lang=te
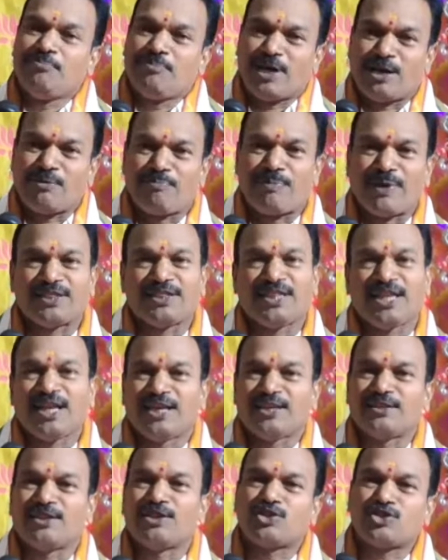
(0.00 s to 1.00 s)
మన
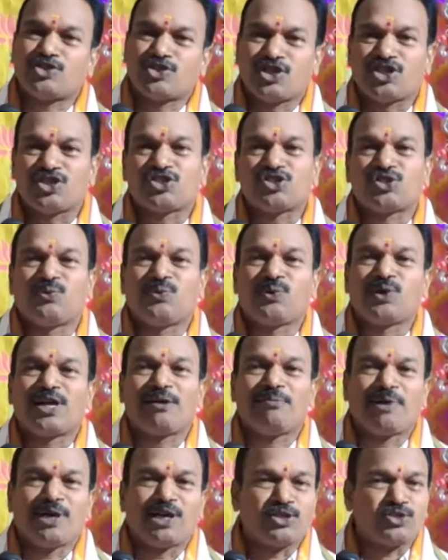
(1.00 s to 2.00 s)
పెద్దలందరూ చేస్తూ
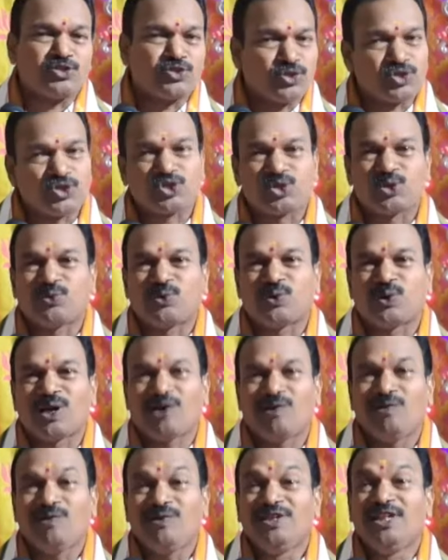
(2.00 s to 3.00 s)
ఉంటే మనం చూస్తూ
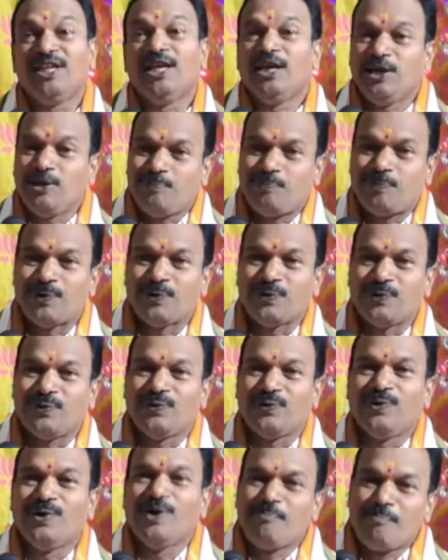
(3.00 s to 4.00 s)
ఉన్నాం ఇప్పుడు
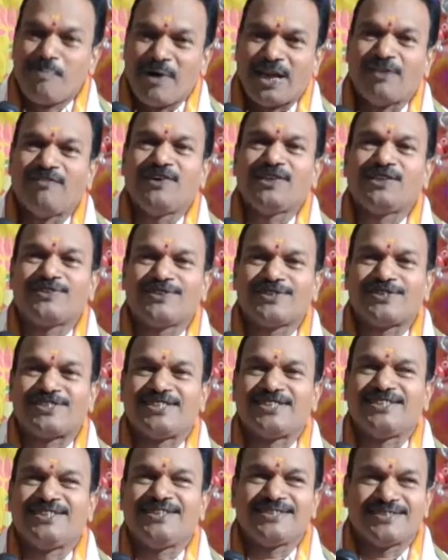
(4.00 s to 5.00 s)
మన వంతు
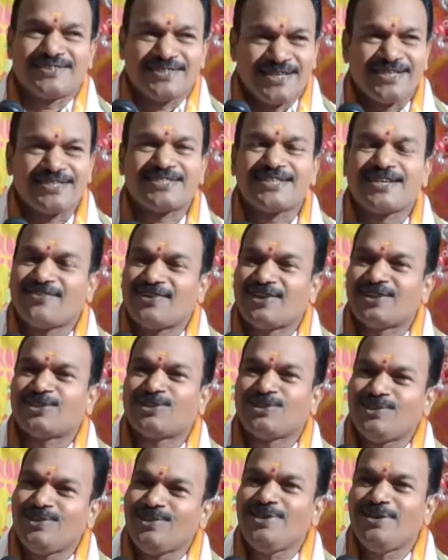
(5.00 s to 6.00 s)
వచ్చింది చేసే
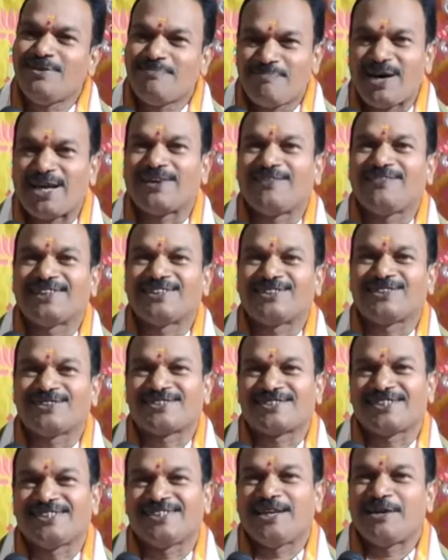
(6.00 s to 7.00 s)
వంతు మన వంతు
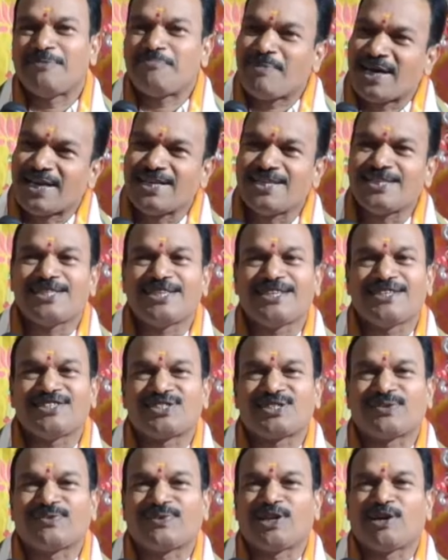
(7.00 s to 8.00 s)
వచ్చింది మనం
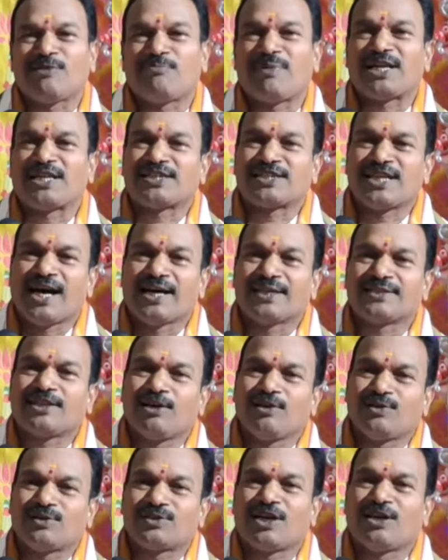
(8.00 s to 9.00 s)
చేస్తూ ఉన్నాం మన
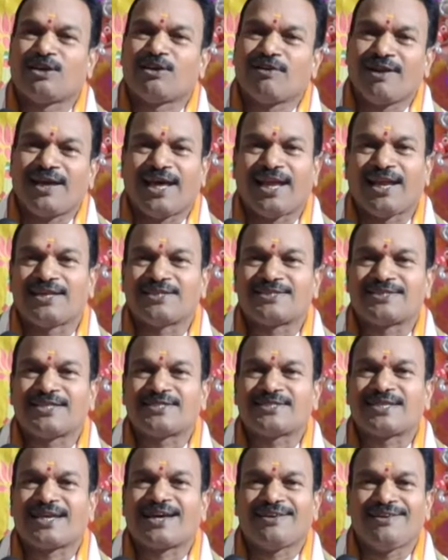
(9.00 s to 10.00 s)
తాతలు తండ్రులు ఎలా
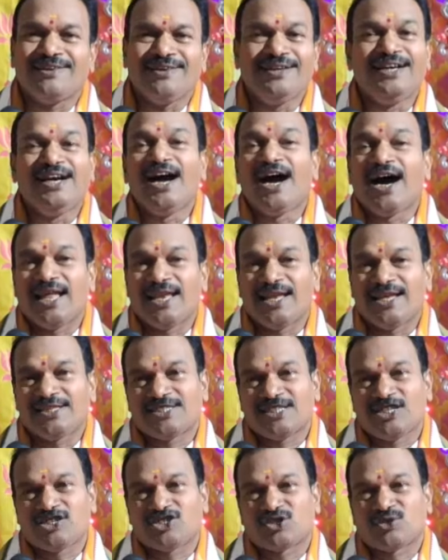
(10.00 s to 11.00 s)
చేశారో అలా
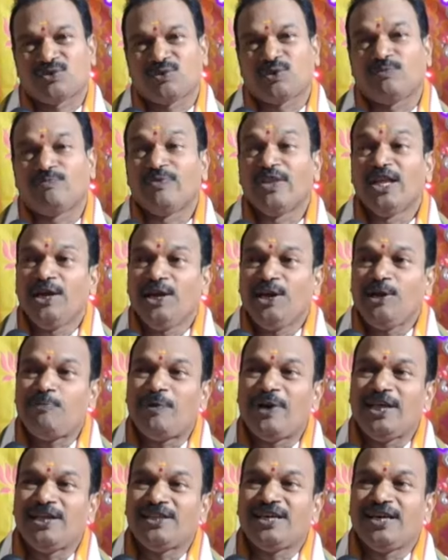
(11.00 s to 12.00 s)
చేస్తూ ఉన్నాం
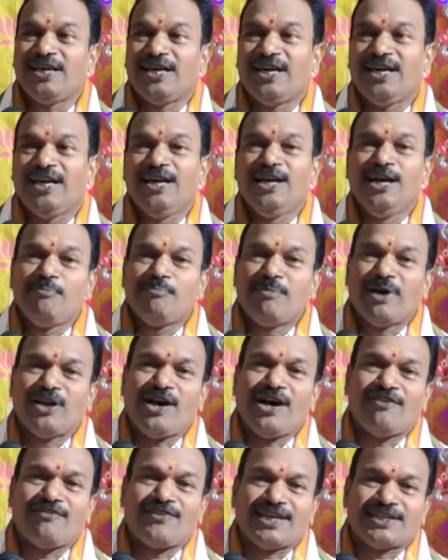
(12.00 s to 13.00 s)
ఇప్పుడైతే మన
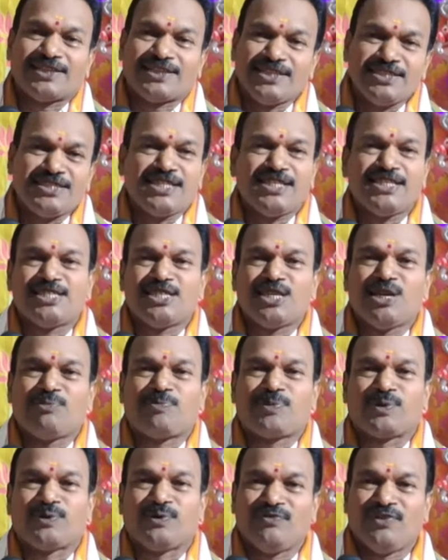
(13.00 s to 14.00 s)
వ్రతం
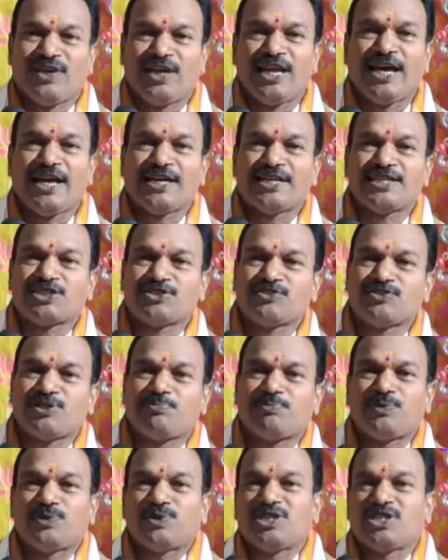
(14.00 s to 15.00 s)
చేసినప్పుడు వినాయక
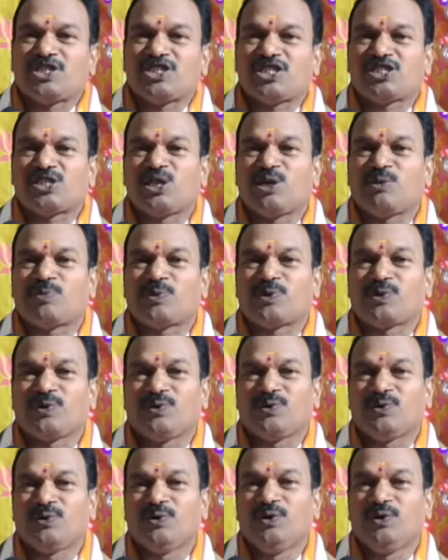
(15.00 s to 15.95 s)
చవితి పూజ చేసినప్పుడు